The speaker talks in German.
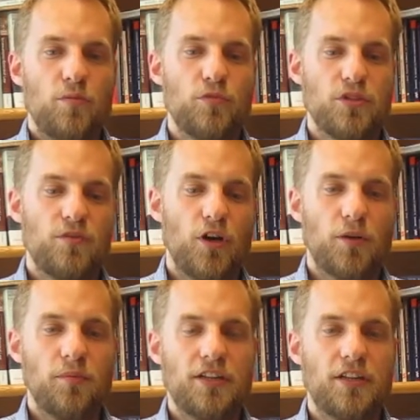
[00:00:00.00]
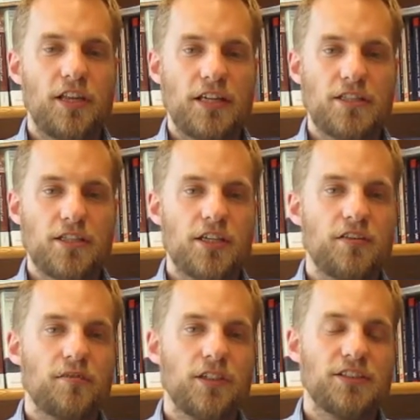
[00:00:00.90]
müssen wir auch im Lichte dessen
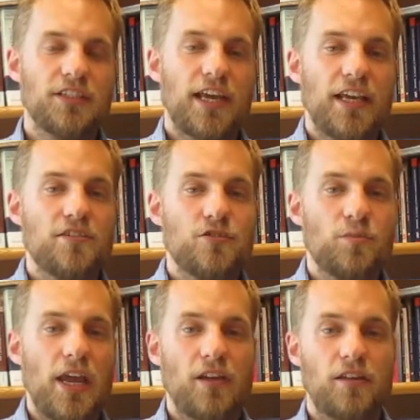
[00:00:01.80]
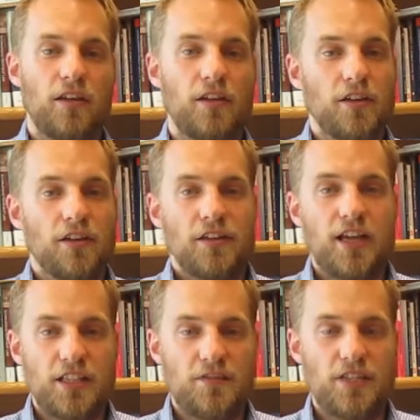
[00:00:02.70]
sehen, dass die Rechtssubjekte
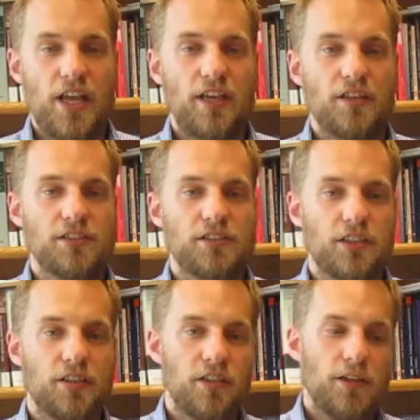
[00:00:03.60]
ganz was Eigenes sind.